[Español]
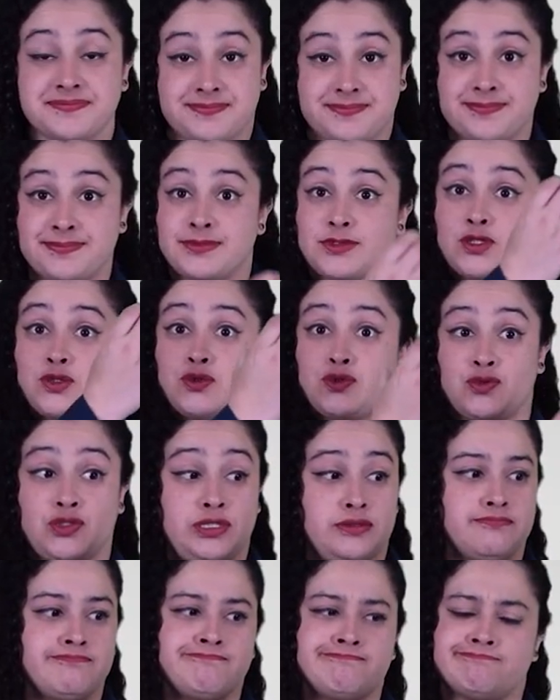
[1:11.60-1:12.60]
Circular
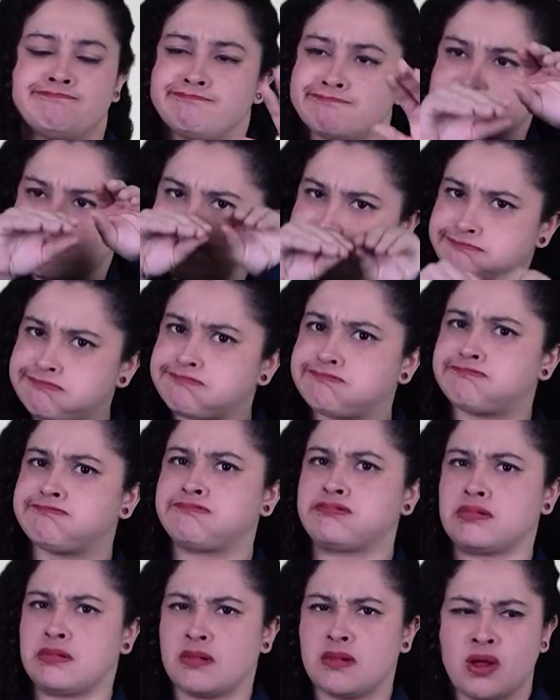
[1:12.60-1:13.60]
Externa
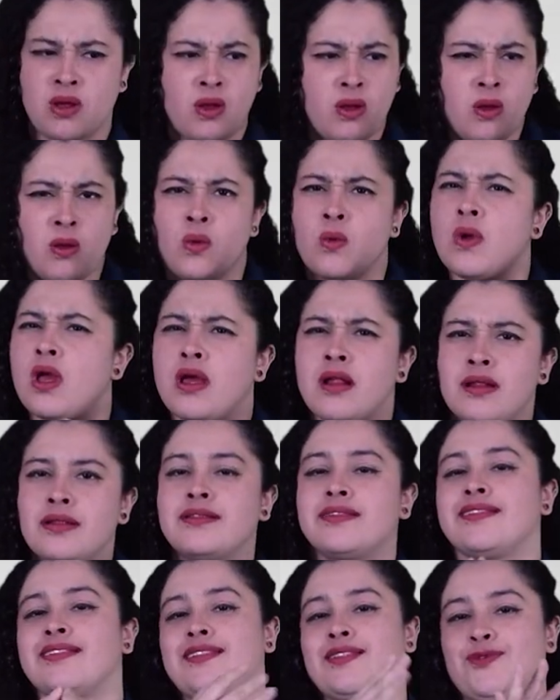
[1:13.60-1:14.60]
número
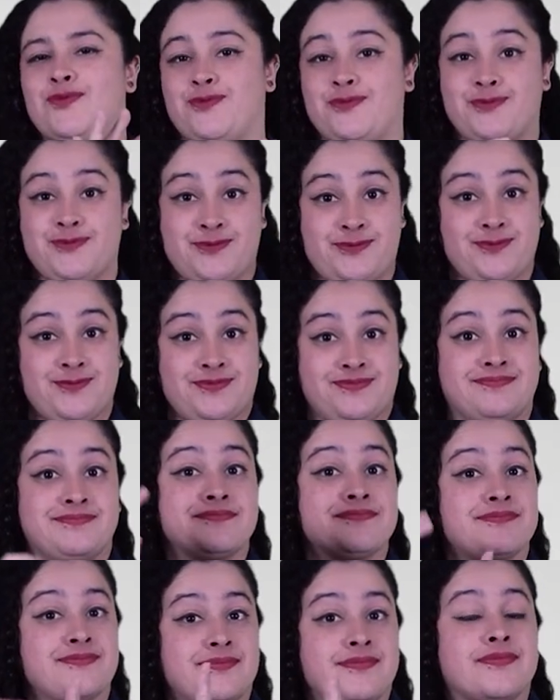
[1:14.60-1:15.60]
14 de
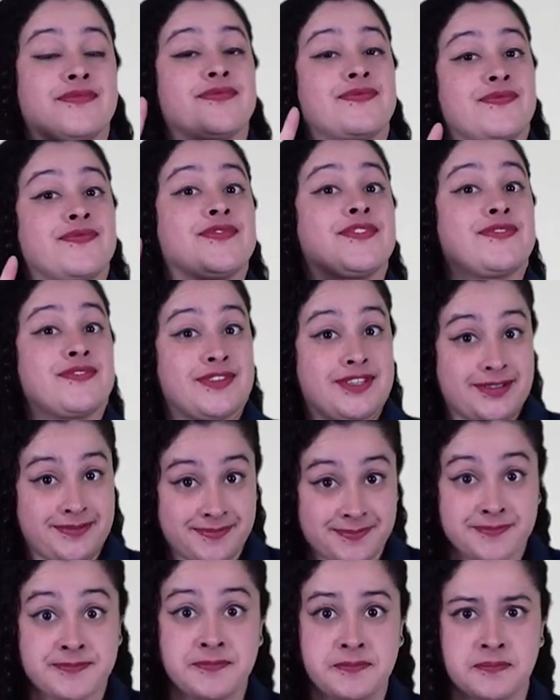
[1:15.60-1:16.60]
2022
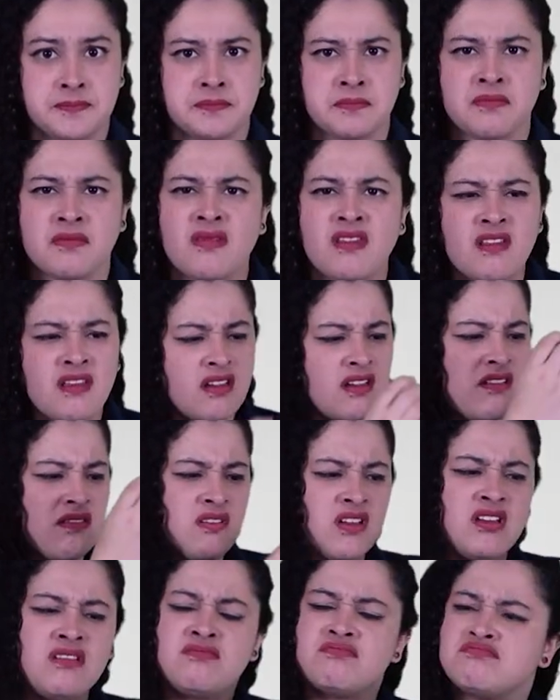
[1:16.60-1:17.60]

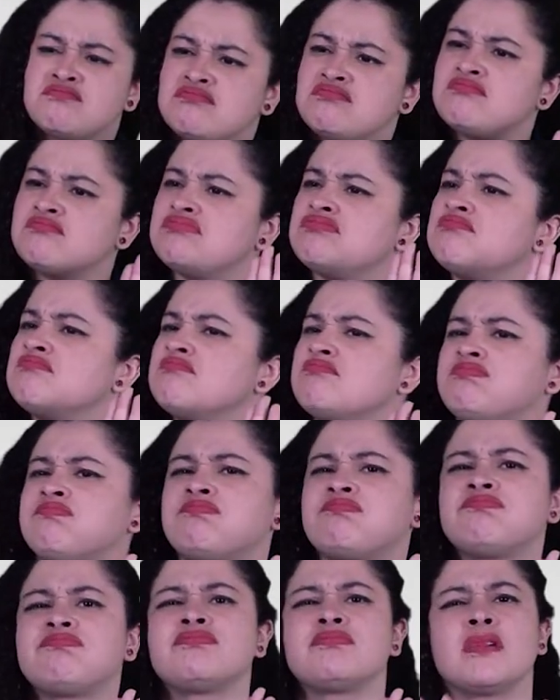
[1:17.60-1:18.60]
para
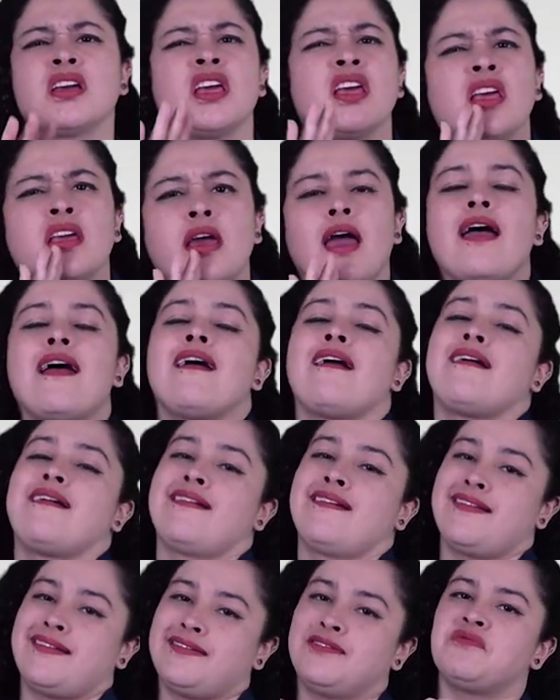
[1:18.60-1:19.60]
las
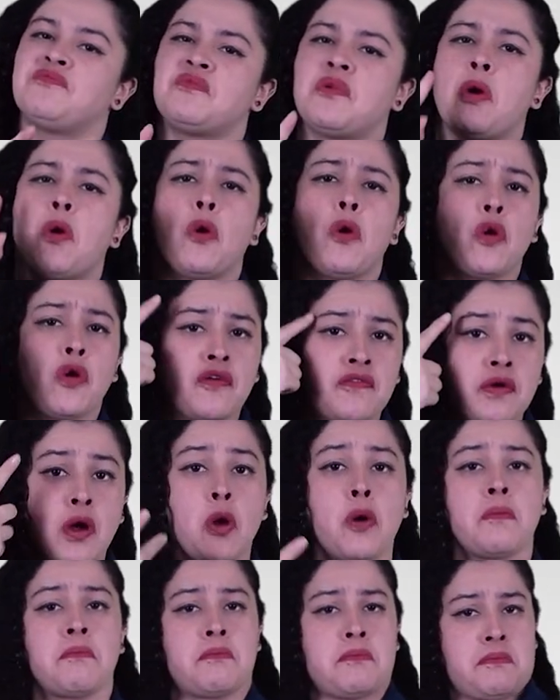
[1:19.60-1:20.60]
entidades públicas
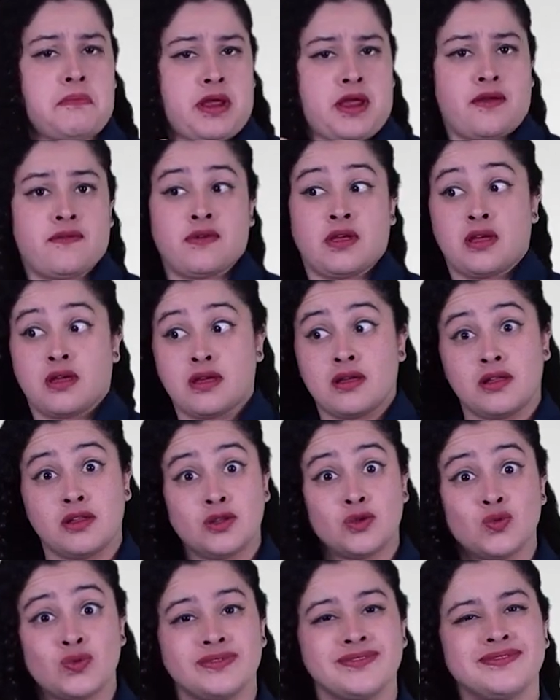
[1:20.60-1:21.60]
y privadas
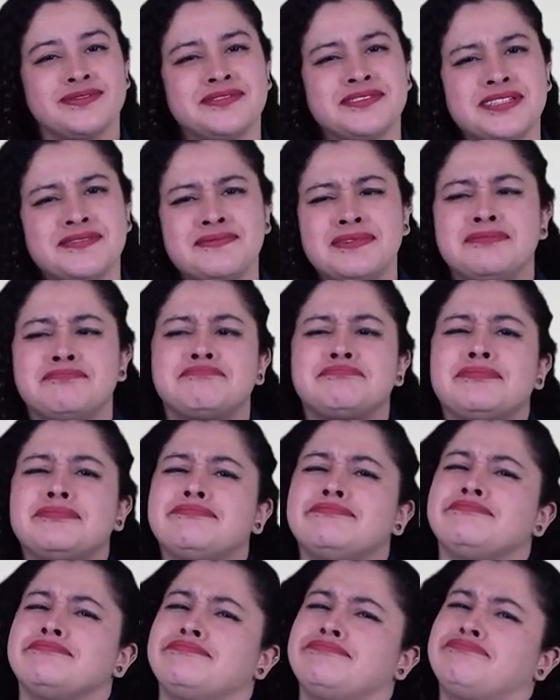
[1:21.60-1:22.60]
encargadas de la
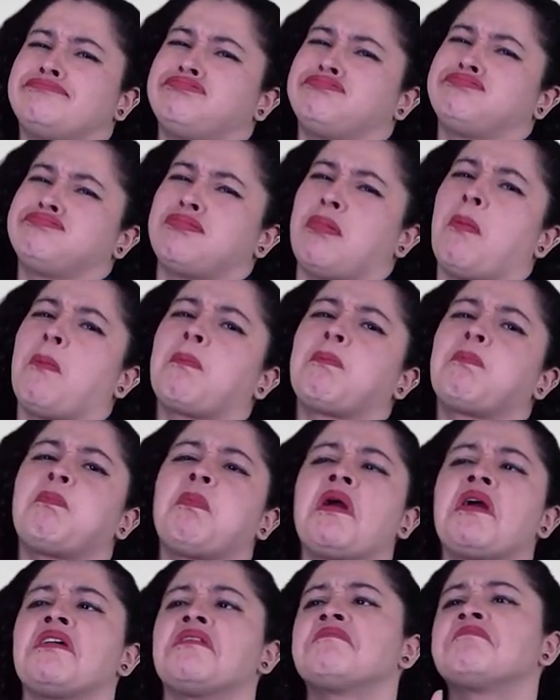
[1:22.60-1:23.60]
prestación de los
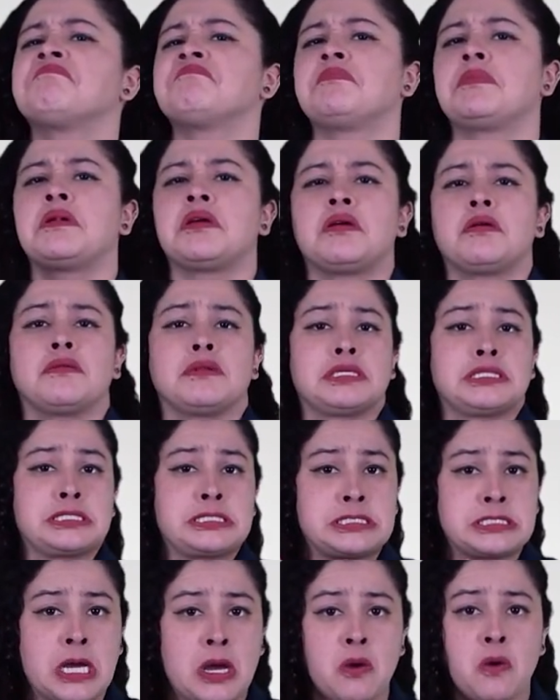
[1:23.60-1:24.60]
servicios
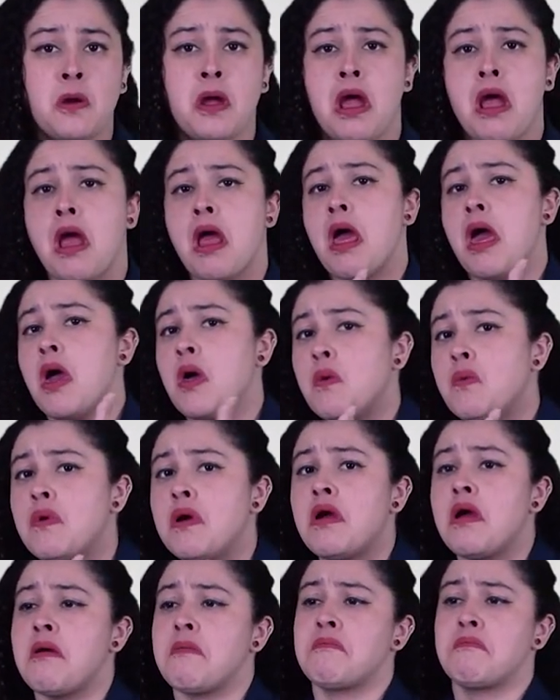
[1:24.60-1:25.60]
públicos de
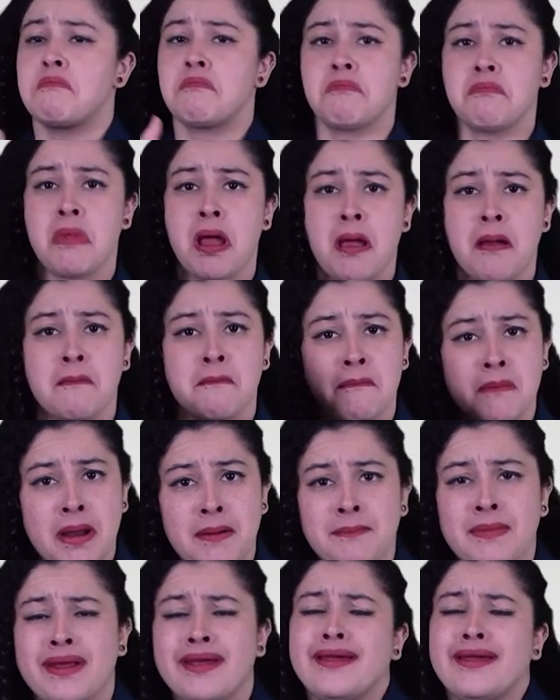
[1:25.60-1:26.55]
cualquier naturaleza,